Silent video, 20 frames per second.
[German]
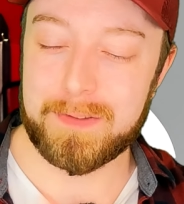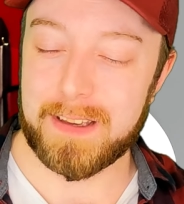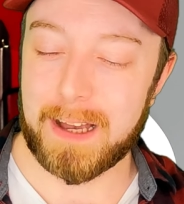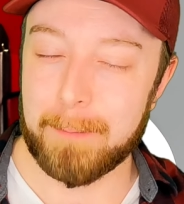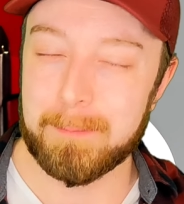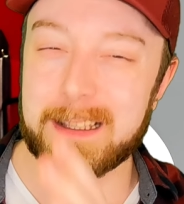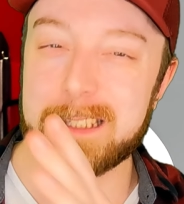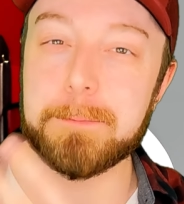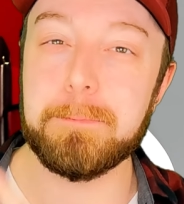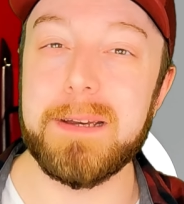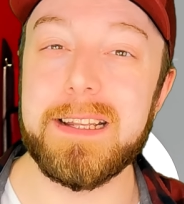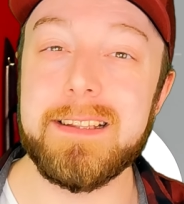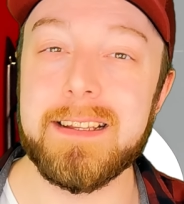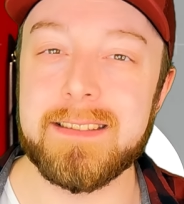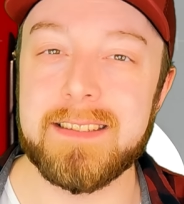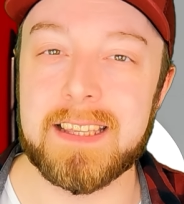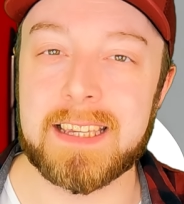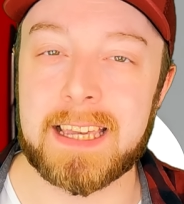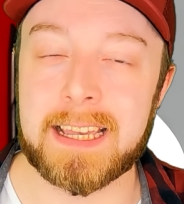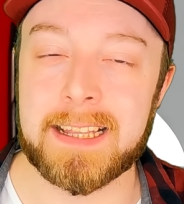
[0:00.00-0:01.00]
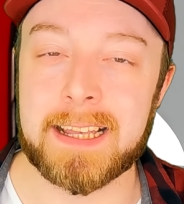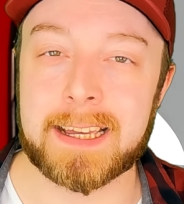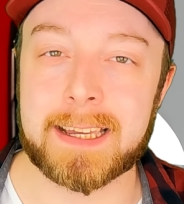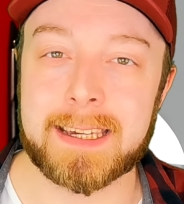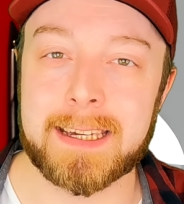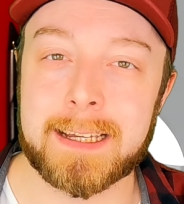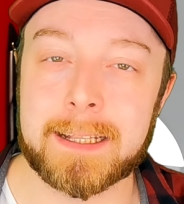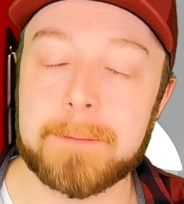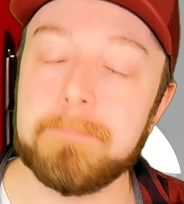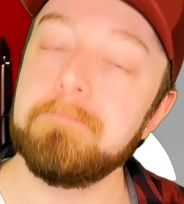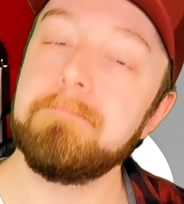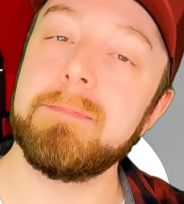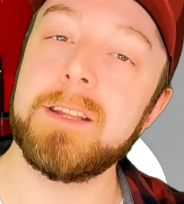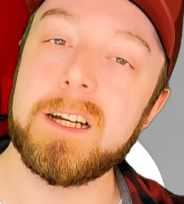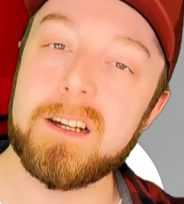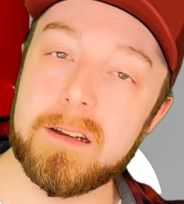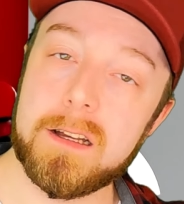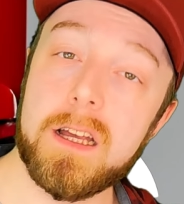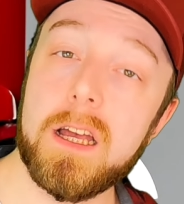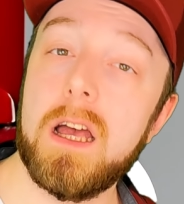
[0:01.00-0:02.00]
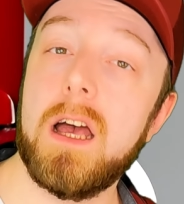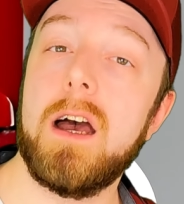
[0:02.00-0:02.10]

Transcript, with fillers: wir haben das BTC generiert, ne?